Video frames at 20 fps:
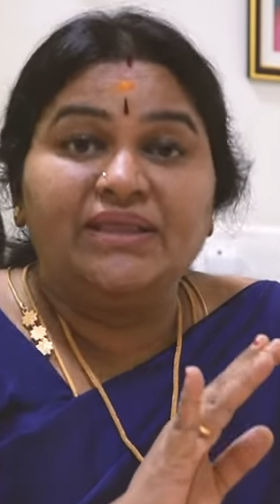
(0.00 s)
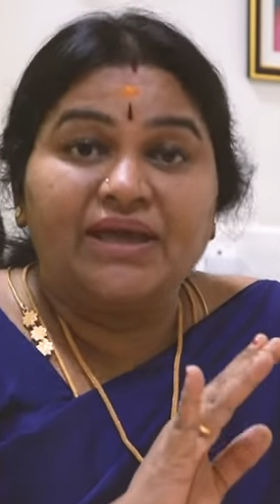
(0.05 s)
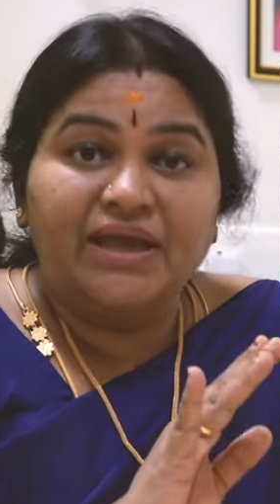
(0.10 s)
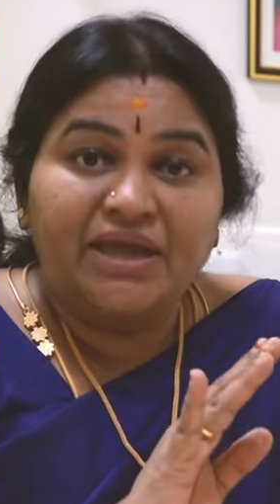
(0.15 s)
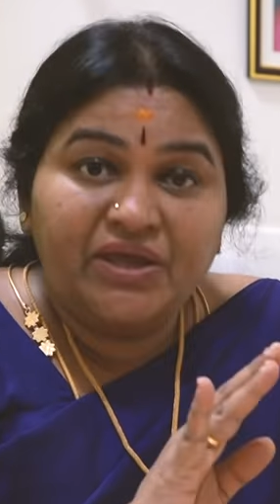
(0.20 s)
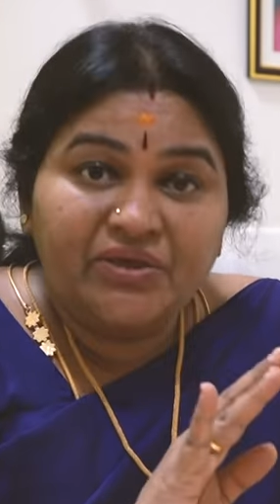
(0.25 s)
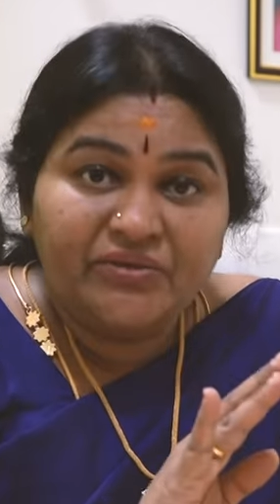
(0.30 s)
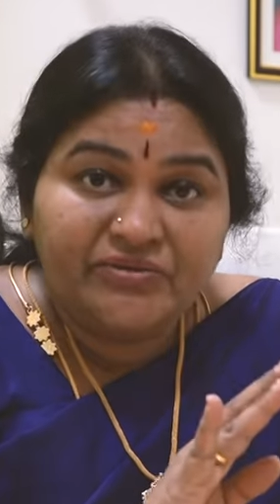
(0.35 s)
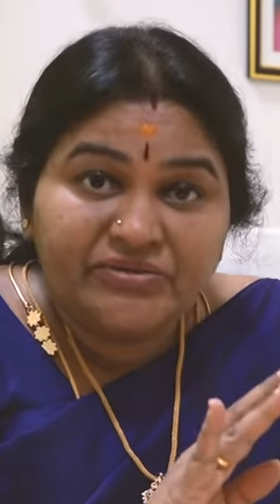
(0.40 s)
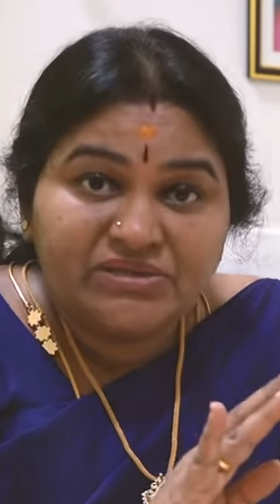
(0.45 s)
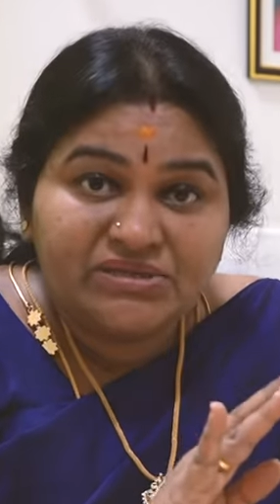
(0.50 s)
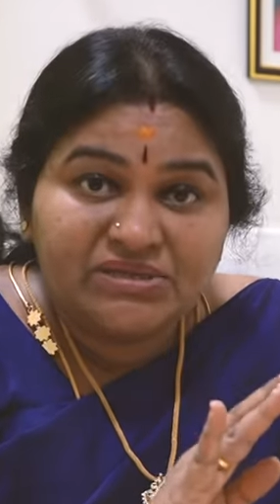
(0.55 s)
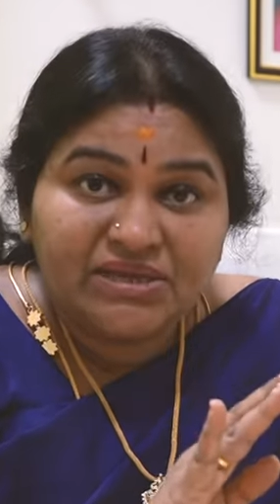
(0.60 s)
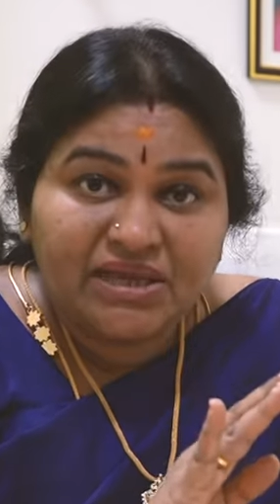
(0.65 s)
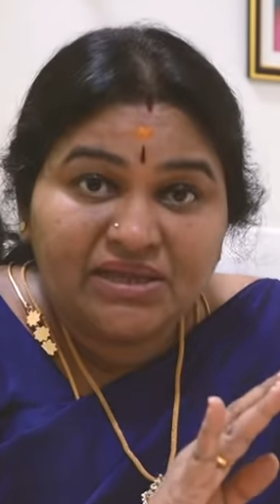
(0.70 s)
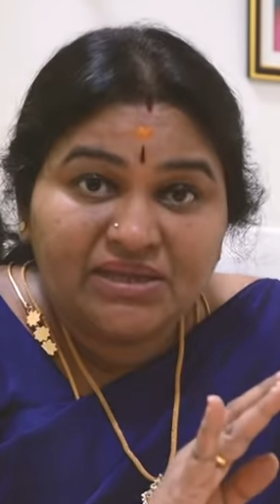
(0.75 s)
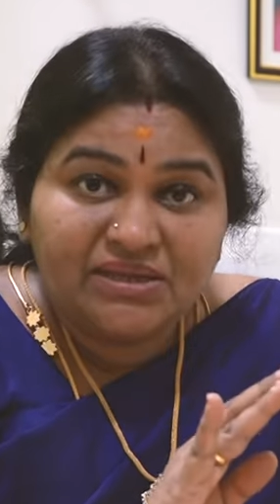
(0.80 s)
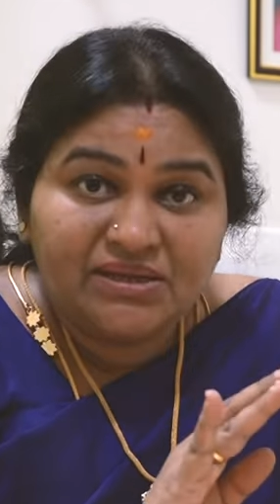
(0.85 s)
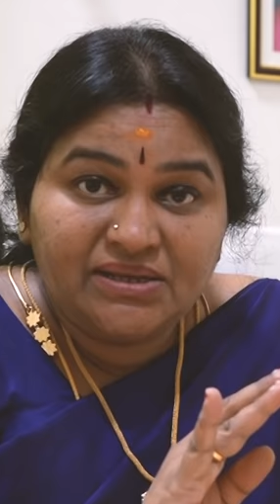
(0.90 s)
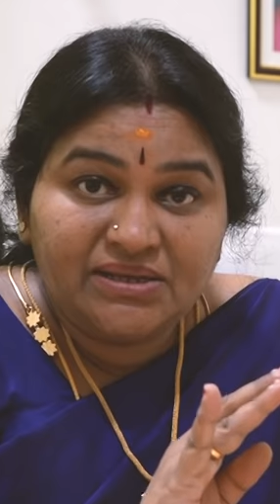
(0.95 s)
தயவு
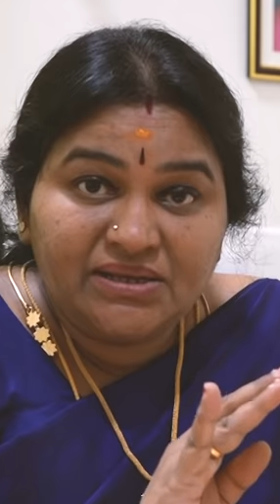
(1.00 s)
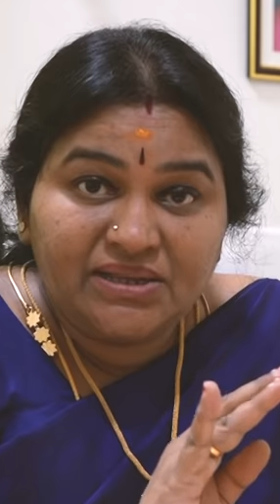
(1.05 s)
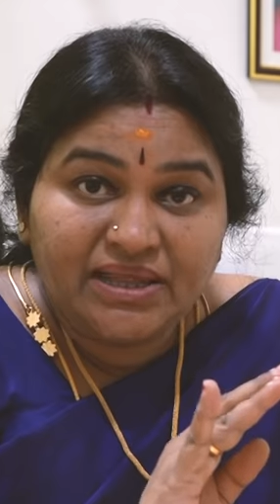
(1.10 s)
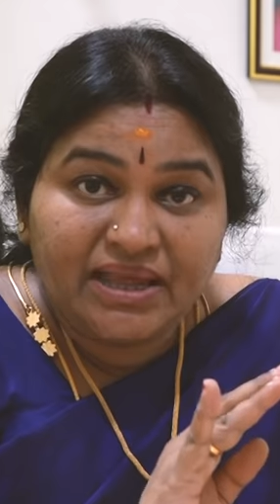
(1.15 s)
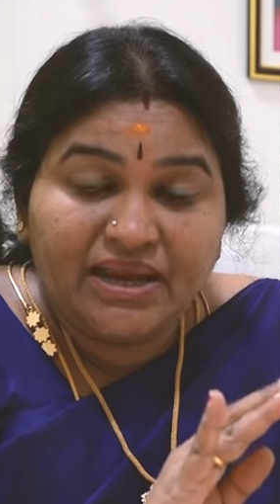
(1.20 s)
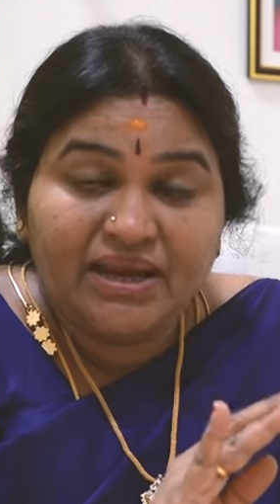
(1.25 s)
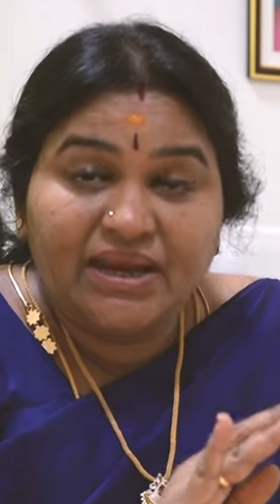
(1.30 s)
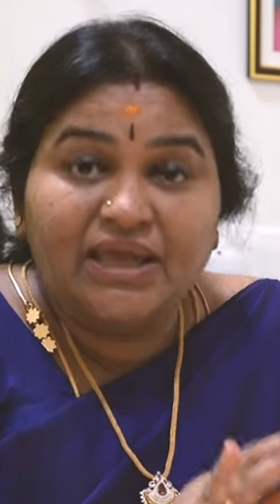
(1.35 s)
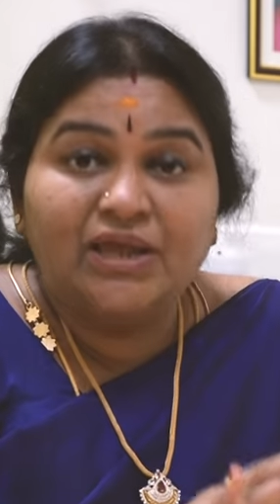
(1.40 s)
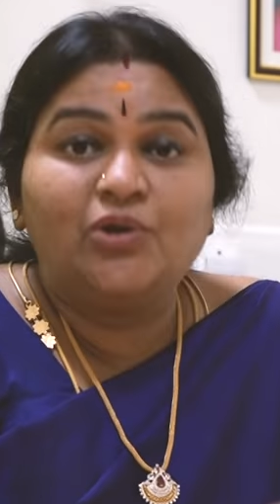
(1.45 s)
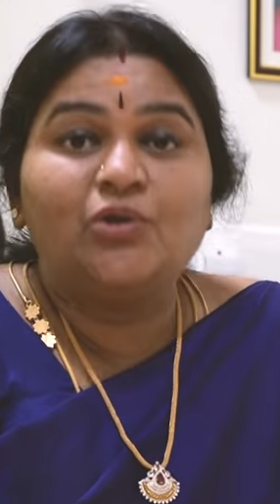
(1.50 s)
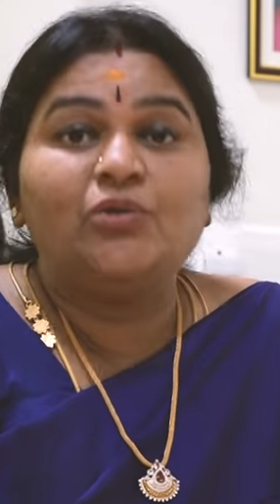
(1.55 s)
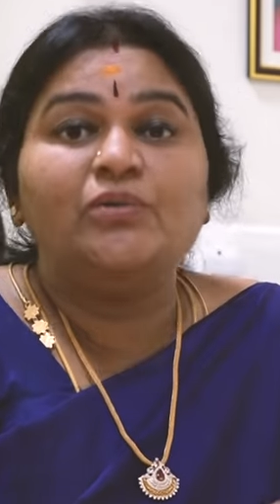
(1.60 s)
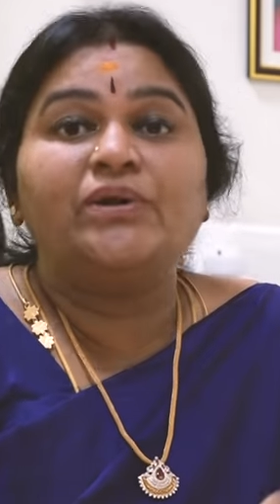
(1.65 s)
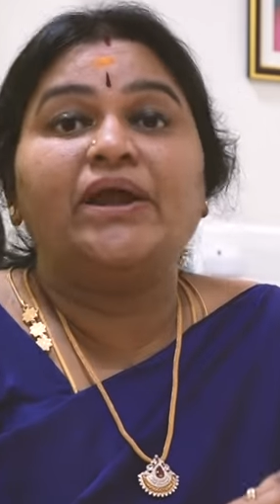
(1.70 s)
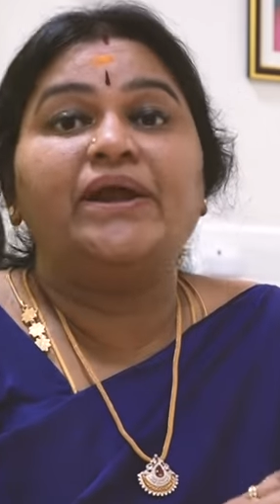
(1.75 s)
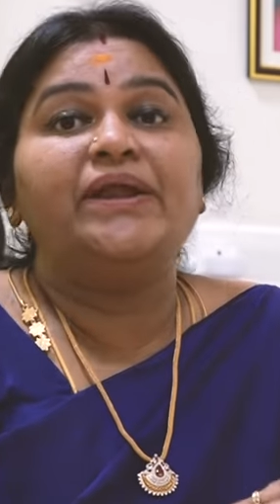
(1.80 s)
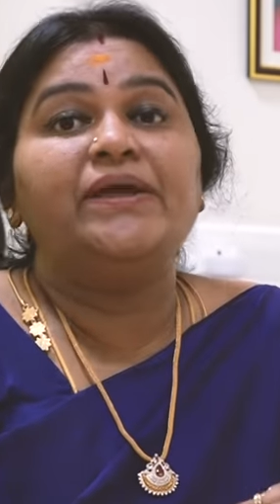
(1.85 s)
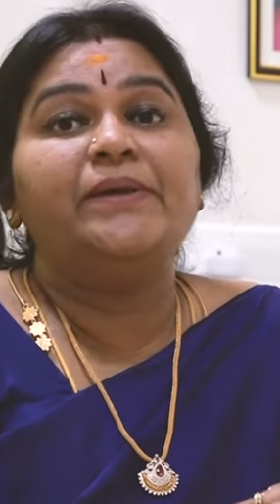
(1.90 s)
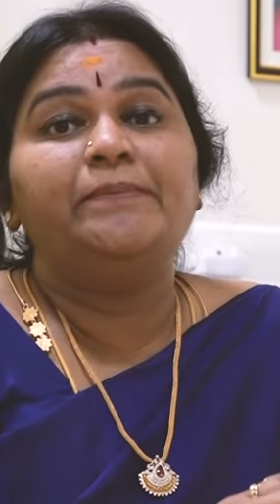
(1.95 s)
செய்து
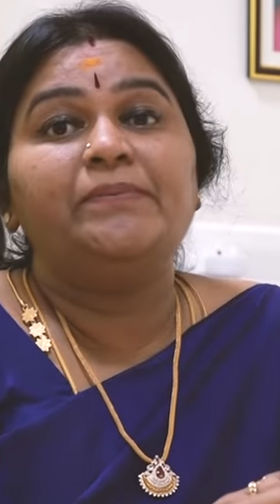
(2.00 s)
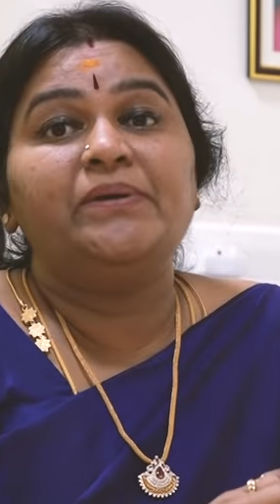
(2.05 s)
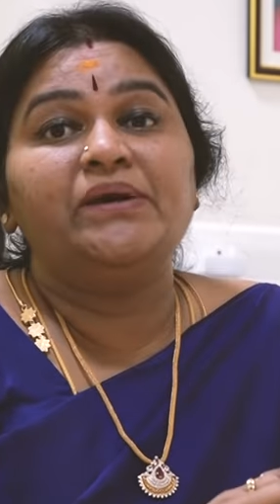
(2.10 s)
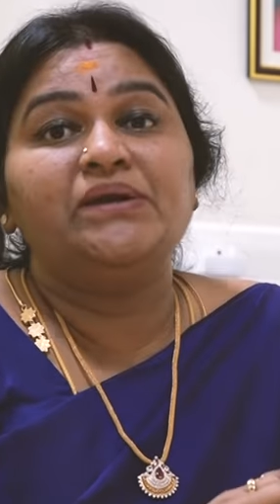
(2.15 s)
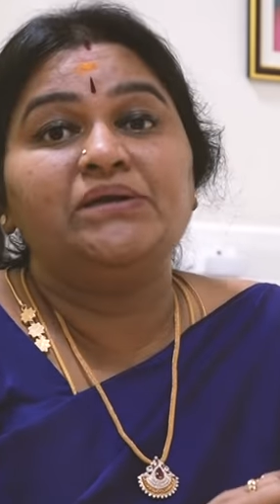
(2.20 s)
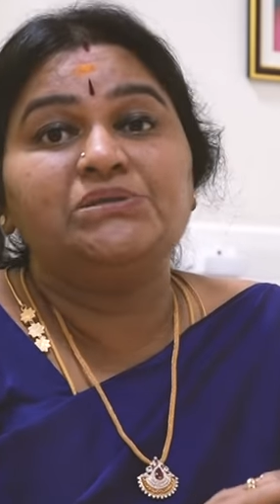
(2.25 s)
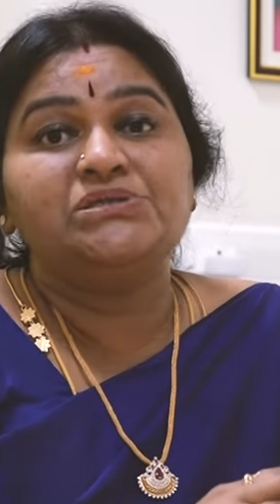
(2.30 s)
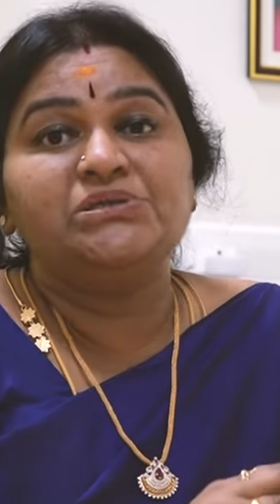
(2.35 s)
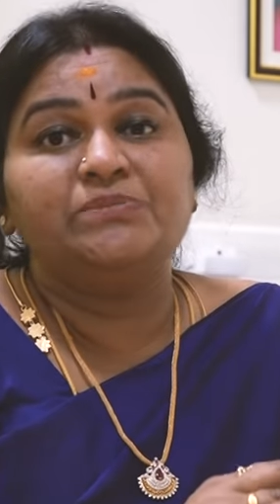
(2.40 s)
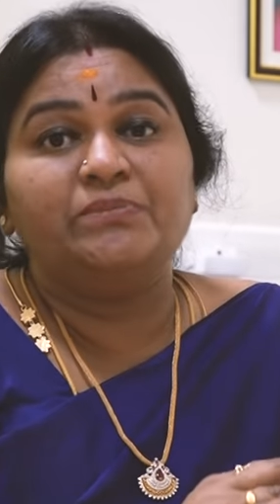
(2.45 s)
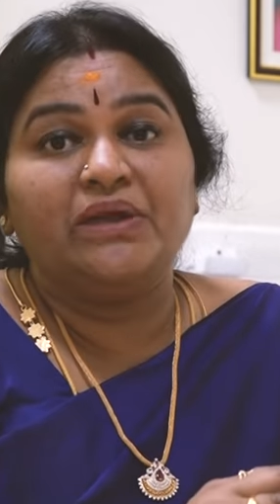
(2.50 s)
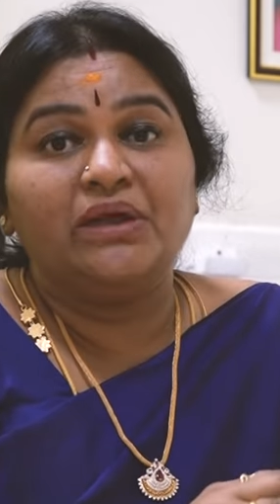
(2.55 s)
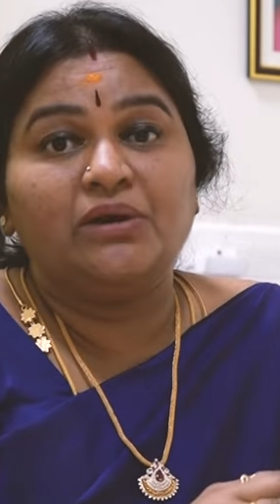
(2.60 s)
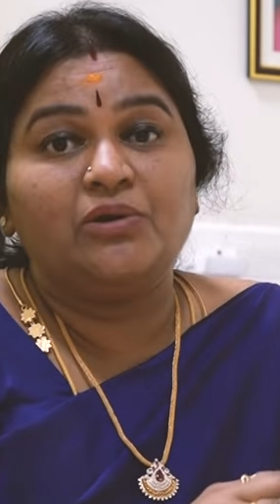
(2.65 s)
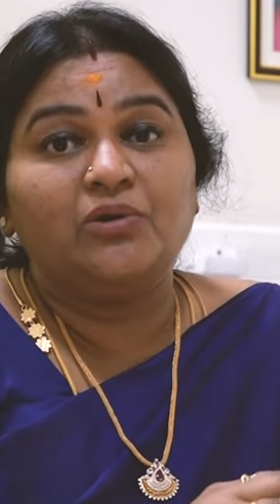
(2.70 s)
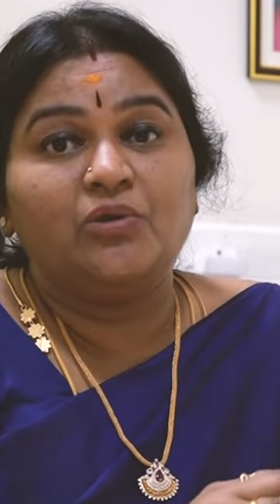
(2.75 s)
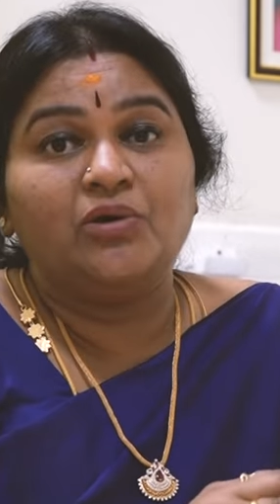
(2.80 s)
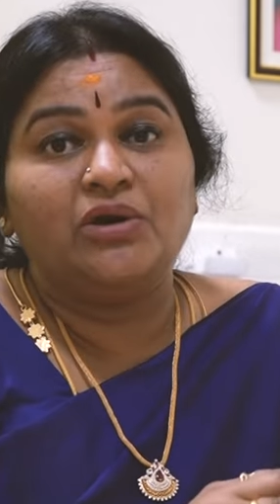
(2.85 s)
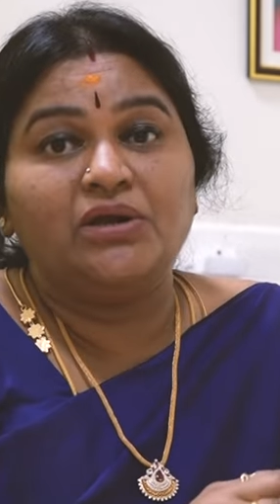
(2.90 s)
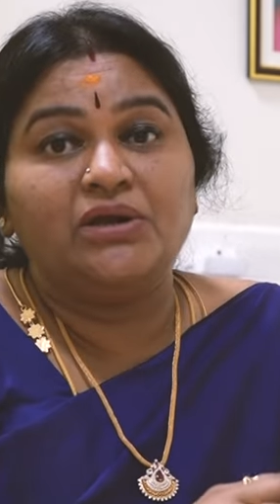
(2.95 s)
தினைக்கும் நடைப்பயிற்சி
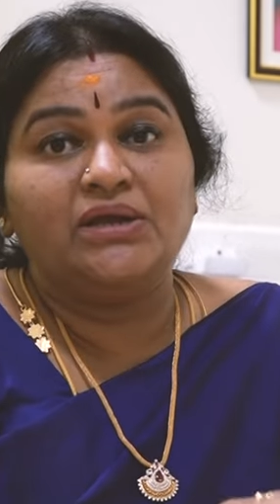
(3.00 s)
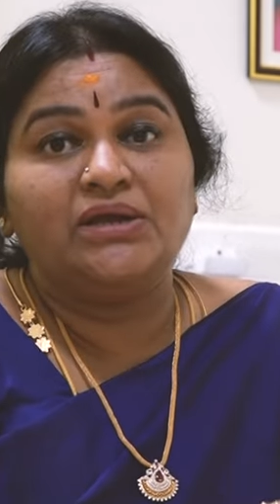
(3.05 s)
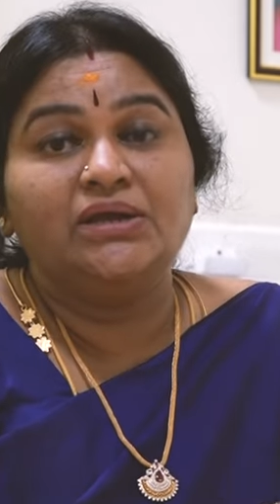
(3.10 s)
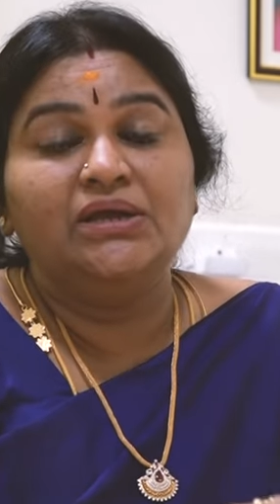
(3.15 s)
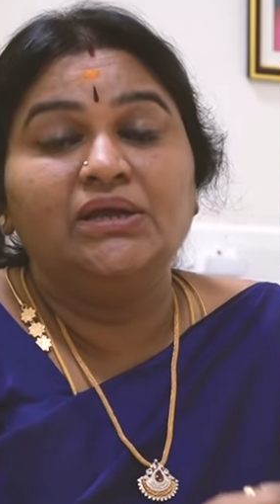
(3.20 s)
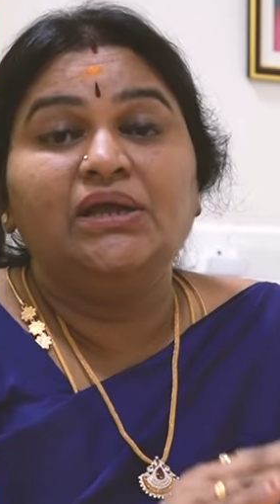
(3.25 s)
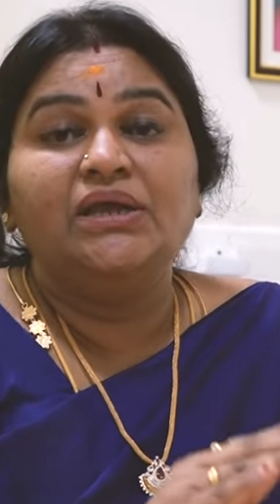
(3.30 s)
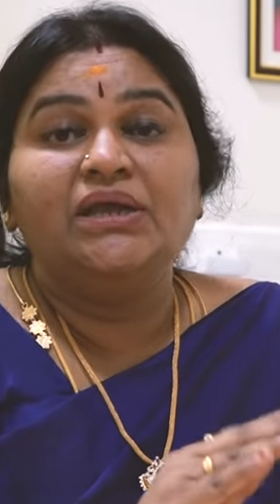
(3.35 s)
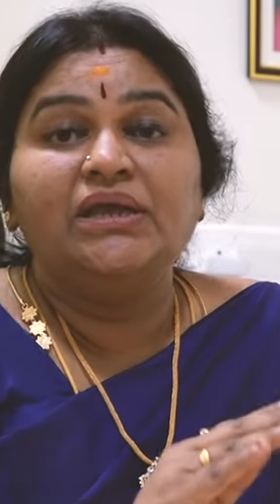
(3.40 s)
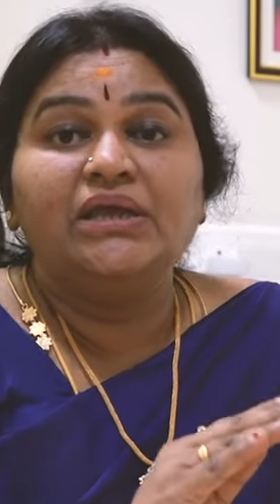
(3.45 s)
மேற்கொள்ளுங்கள்